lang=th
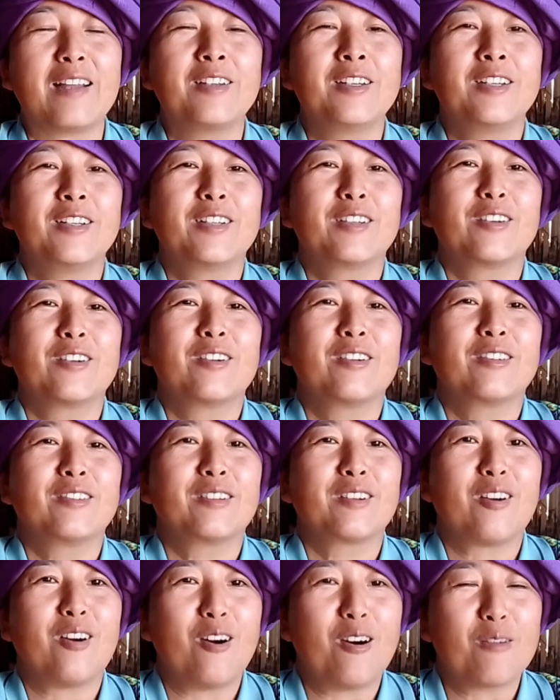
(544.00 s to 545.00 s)
คะ
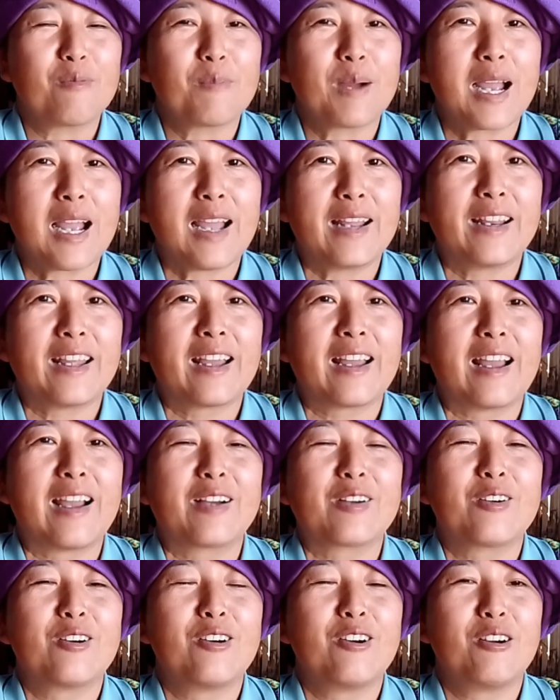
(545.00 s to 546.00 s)
ออกมานะคะ
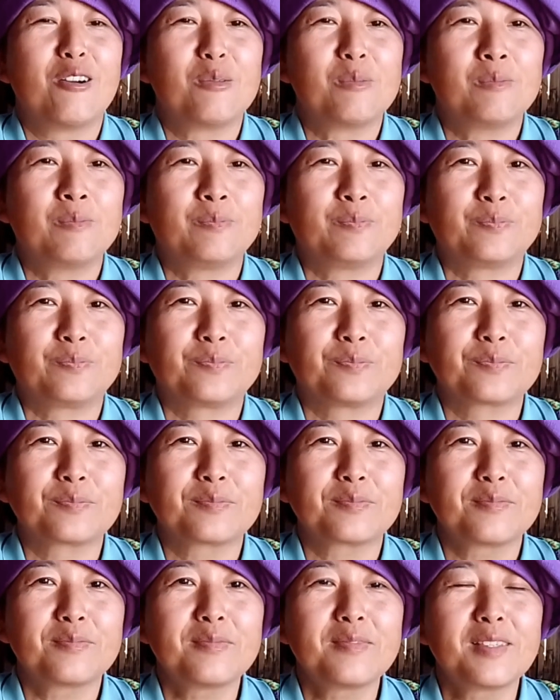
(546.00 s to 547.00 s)
ก็
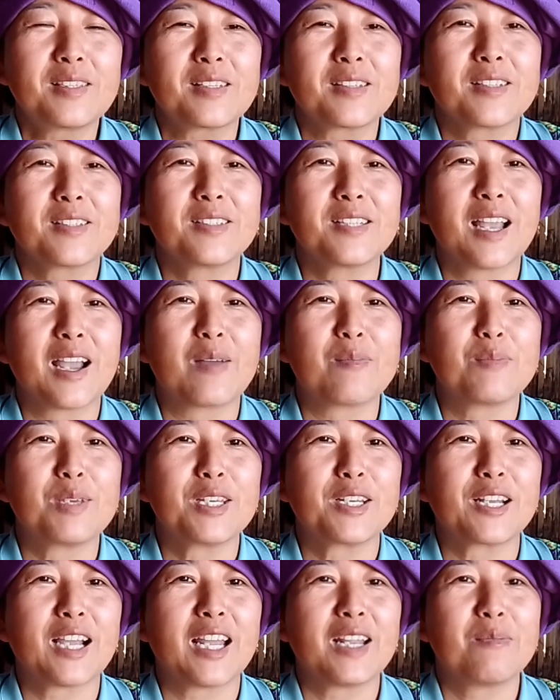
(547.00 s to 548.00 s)
จะ
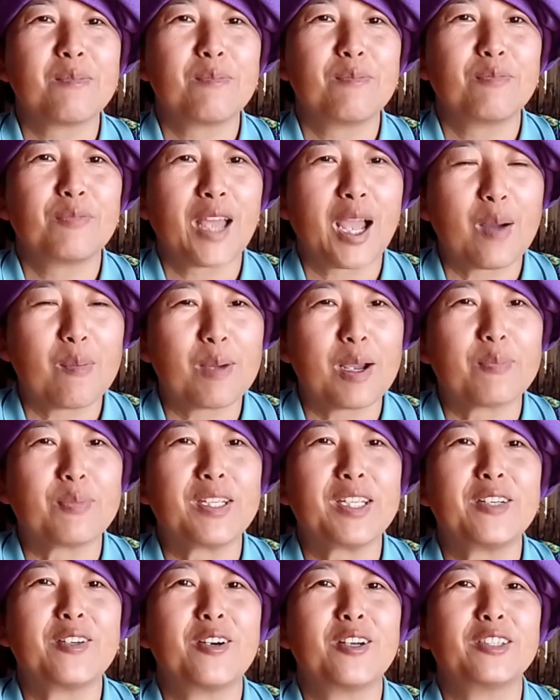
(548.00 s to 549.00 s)
มีการทำแบบ
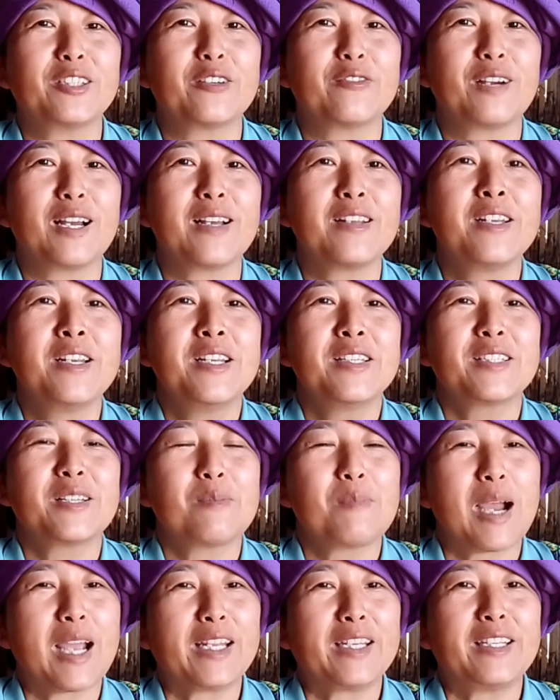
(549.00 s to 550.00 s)
นี้เนาะ แต่ว่าส
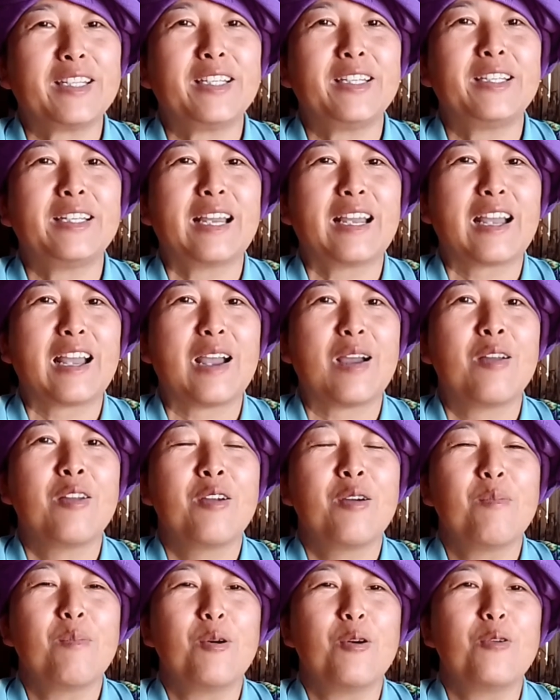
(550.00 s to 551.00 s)
มัยนี้นะคะ
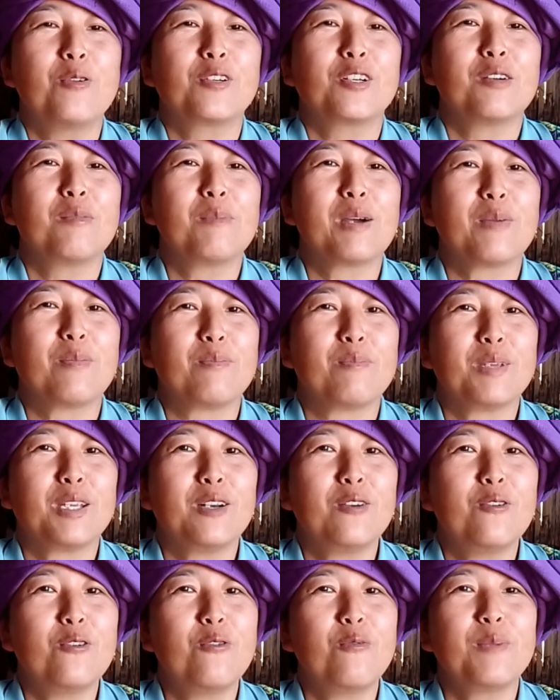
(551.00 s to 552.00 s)
มงก็แบบมี
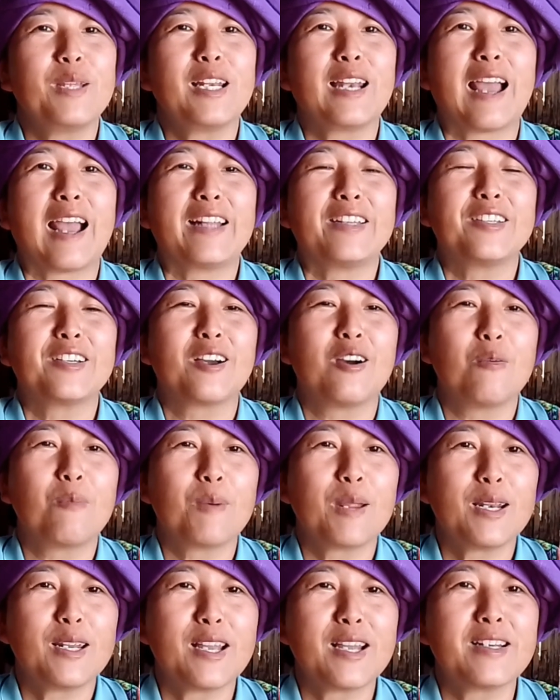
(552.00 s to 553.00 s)
ลูกมีหลานที่เขา
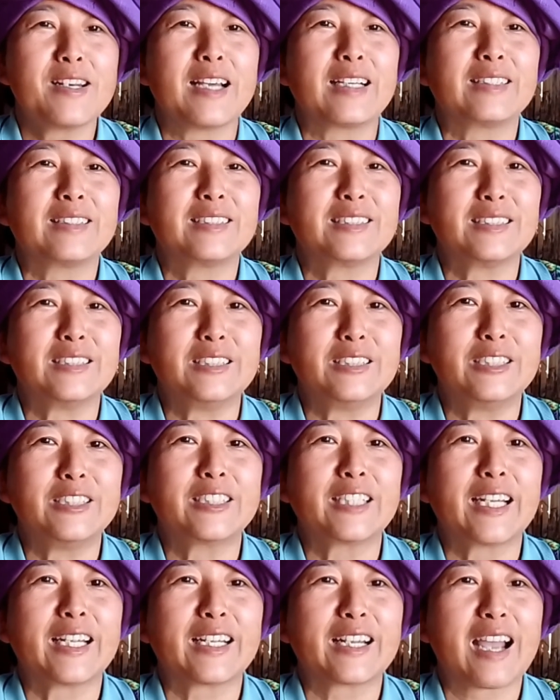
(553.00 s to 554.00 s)
ไปเรียนหนังสือ
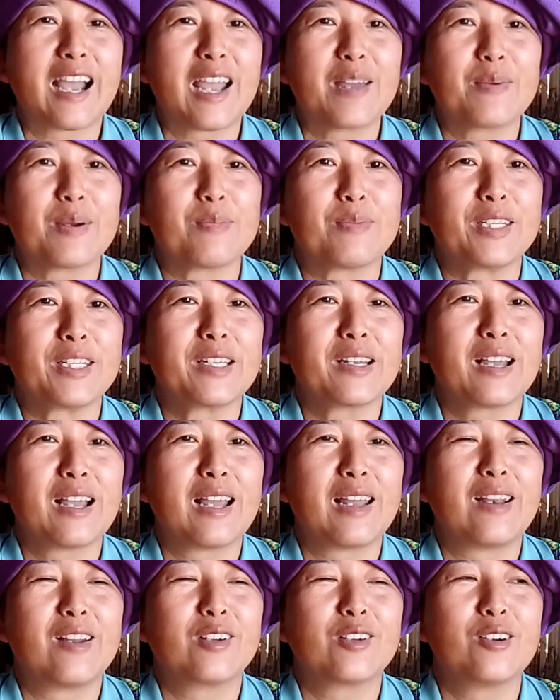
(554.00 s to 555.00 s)
ไกลๆแบบนี้
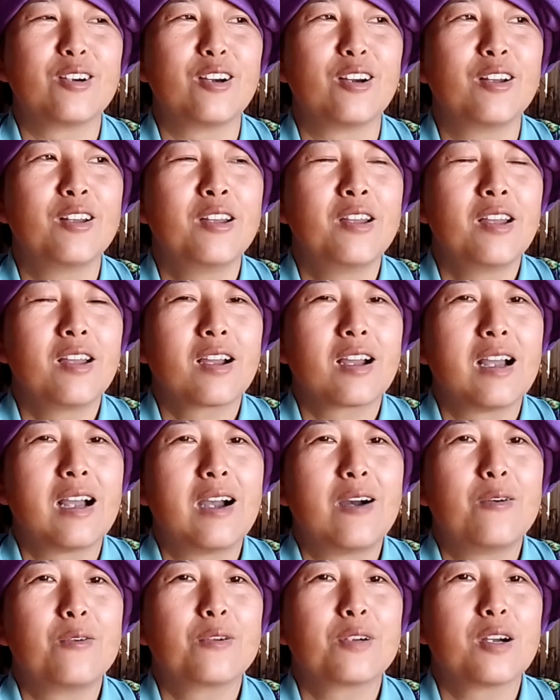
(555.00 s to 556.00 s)
ค่ะ แล้วก็
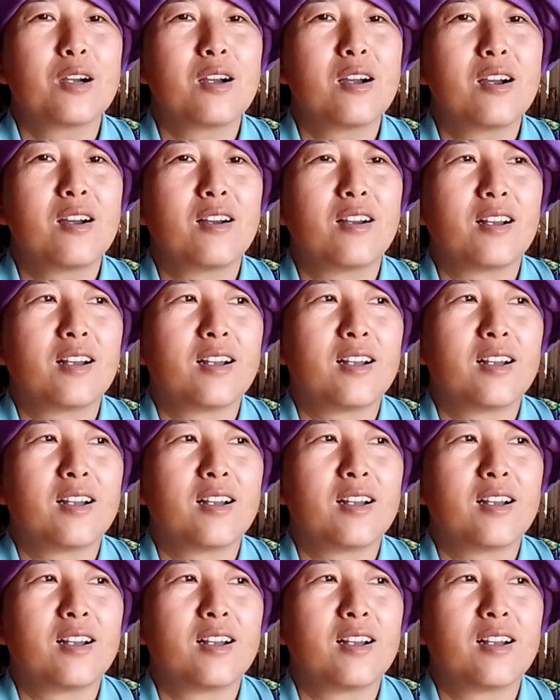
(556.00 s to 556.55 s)
เขาก็